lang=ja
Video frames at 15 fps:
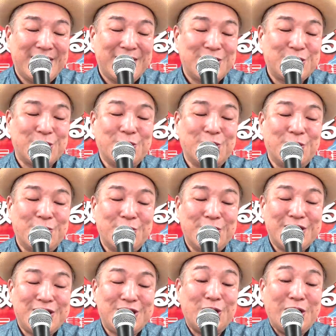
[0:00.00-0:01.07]
その
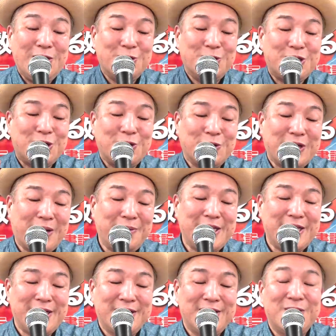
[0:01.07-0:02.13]
一人の人のため
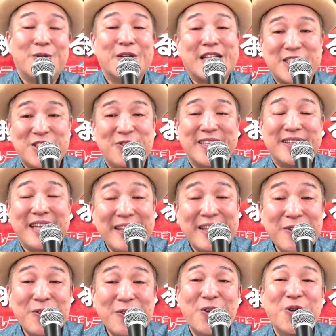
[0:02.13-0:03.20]
に、私は
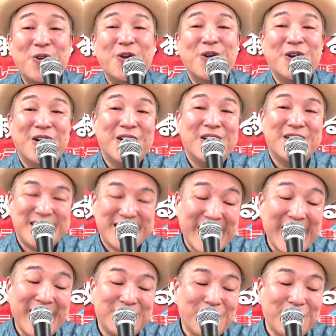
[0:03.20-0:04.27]
伝道をし
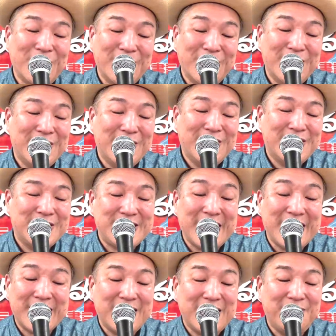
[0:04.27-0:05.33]
たいと、し
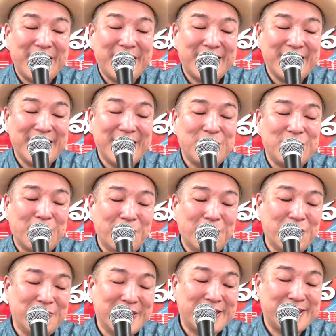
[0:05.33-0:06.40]
なければいけないと
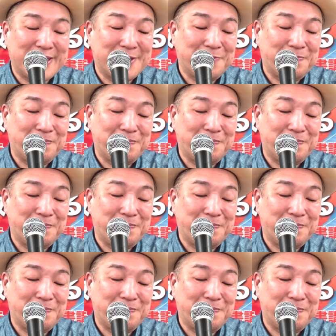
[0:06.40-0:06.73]
思います。